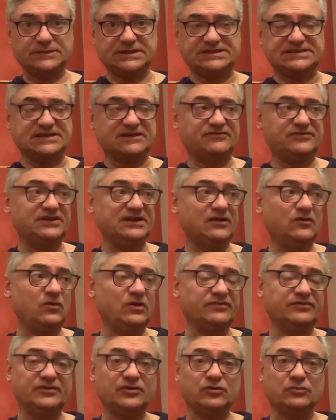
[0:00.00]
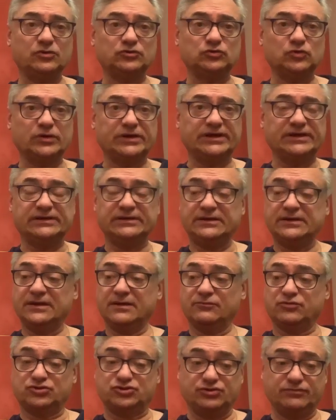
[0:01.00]
Y si al final lo hace como trueque,
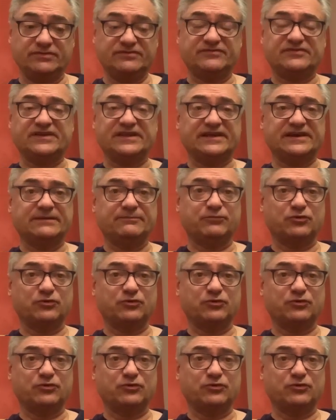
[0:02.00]
pues yo me enfadaré